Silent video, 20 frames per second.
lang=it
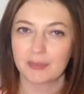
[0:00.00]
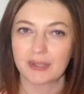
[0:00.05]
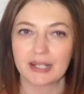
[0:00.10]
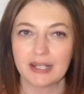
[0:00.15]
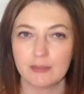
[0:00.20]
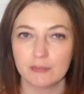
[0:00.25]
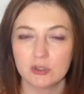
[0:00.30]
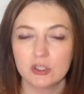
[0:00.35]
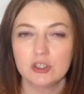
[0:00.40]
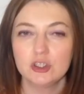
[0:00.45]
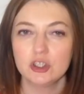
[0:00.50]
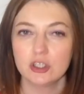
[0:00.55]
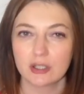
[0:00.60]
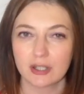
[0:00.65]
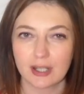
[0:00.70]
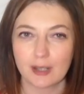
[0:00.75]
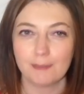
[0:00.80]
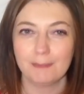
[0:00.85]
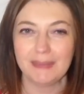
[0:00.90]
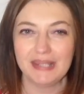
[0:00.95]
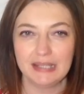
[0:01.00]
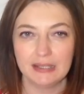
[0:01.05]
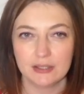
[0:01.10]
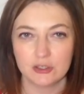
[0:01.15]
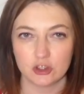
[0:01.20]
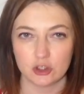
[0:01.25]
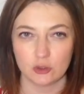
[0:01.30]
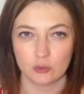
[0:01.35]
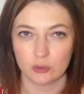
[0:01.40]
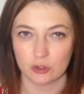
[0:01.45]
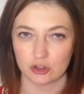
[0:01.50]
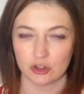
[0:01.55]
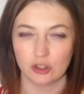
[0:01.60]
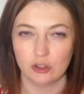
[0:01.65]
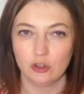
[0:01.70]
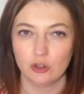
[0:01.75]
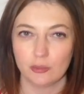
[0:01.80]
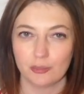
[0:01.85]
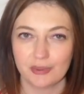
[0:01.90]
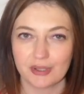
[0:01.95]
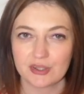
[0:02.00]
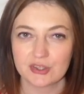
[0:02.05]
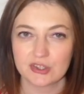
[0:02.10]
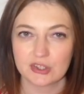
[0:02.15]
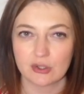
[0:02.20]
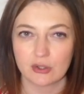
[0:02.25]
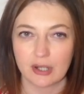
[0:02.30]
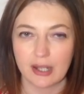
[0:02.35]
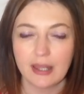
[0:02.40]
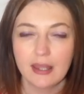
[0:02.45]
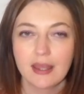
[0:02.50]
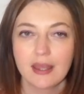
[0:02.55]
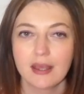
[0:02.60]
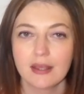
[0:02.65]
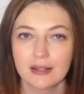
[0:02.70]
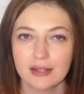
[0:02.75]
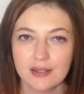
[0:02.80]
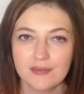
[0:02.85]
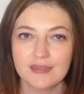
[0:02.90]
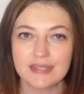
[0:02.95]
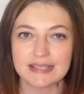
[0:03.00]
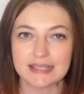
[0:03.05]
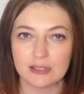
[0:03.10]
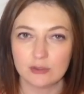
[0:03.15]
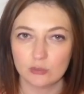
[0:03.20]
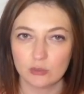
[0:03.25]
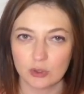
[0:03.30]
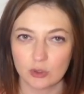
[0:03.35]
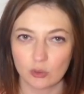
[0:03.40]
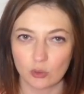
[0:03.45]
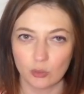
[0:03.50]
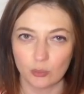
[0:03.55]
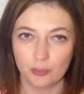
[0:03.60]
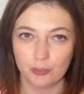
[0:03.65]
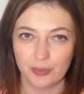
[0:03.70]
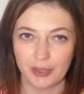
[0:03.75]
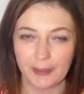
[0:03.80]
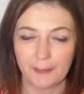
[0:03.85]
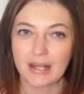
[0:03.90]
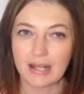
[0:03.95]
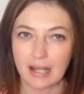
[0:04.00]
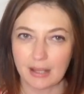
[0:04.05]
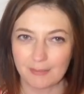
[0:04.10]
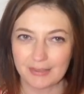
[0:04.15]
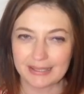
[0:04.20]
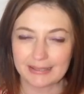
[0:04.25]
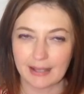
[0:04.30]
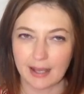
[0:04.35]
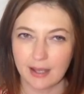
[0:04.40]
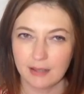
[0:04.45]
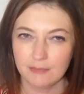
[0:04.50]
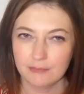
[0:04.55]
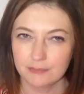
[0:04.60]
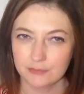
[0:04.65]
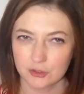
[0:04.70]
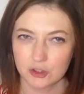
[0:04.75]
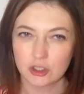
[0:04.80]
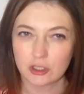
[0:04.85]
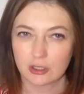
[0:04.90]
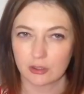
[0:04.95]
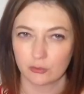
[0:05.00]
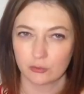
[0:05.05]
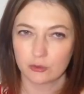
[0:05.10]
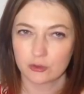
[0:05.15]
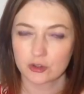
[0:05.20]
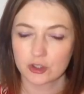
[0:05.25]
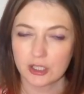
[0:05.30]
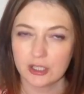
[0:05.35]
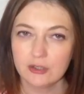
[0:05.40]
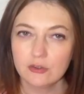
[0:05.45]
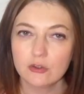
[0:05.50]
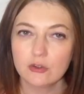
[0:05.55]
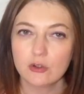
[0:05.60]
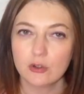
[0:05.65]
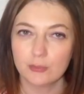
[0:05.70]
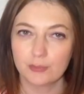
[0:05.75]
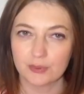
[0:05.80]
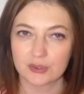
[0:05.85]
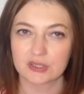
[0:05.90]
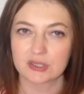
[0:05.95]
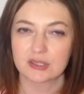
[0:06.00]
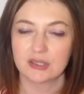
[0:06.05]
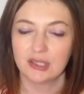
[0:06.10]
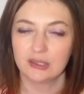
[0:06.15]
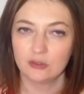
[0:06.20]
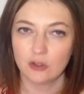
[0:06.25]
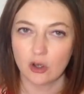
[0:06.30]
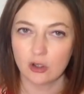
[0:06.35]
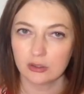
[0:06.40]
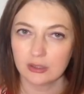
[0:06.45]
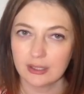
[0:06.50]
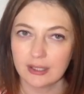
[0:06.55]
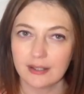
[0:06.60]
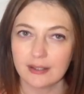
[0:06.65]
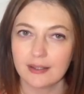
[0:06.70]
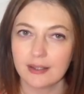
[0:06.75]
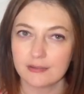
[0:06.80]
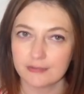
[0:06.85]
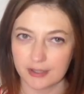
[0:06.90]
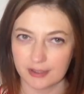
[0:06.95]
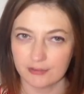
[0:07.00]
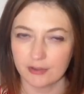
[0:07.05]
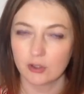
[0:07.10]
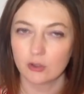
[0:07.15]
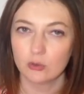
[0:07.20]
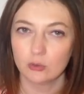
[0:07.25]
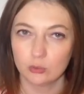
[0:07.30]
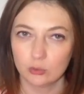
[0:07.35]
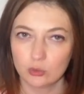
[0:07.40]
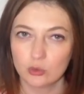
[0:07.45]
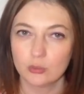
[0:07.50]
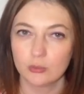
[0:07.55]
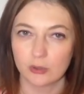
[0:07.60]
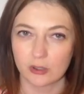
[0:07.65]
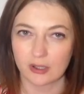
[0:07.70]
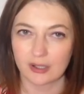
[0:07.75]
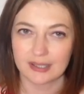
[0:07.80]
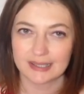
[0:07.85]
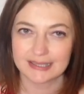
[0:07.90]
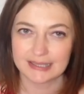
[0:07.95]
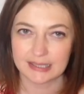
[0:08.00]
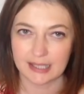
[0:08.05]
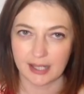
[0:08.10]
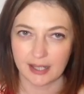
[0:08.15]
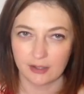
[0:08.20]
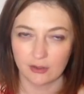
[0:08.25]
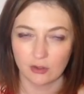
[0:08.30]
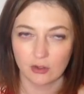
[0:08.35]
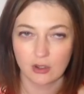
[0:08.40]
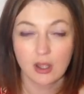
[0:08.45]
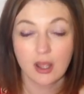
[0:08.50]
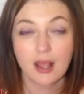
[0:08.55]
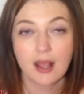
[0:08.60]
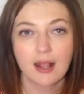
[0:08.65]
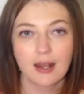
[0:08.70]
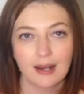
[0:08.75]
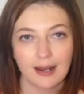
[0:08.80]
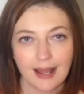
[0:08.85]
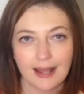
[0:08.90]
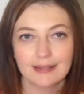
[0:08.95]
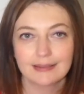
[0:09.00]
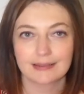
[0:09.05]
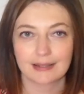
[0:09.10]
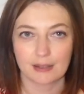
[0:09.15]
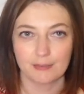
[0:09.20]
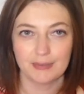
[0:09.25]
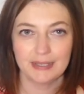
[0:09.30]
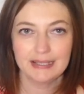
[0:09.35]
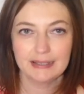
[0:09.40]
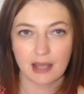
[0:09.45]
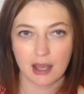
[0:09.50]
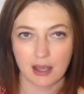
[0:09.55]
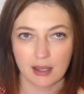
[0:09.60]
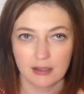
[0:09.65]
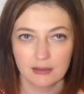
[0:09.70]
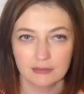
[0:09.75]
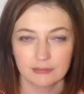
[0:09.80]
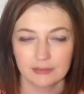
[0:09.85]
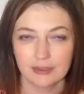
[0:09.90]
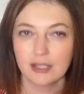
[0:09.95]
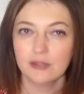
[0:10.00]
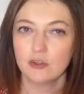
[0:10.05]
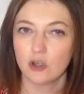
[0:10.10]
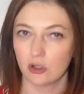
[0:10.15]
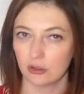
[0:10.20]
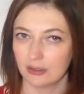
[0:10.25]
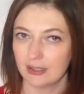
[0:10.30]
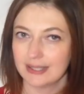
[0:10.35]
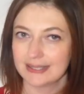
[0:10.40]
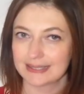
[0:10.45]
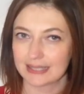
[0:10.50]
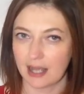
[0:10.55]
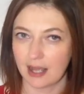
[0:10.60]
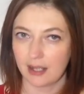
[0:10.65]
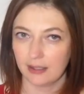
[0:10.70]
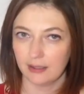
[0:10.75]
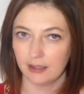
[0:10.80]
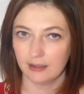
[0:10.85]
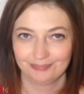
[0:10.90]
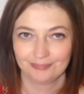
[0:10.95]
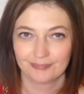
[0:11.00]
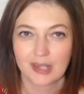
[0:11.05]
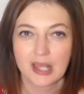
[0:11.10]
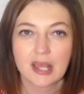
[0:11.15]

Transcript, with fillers: parliamo di circa 1500 persone divise in due gruppi, la metà, circa 800, composta da donne che avevano un tumore al seno, l'altra metà da donne sane,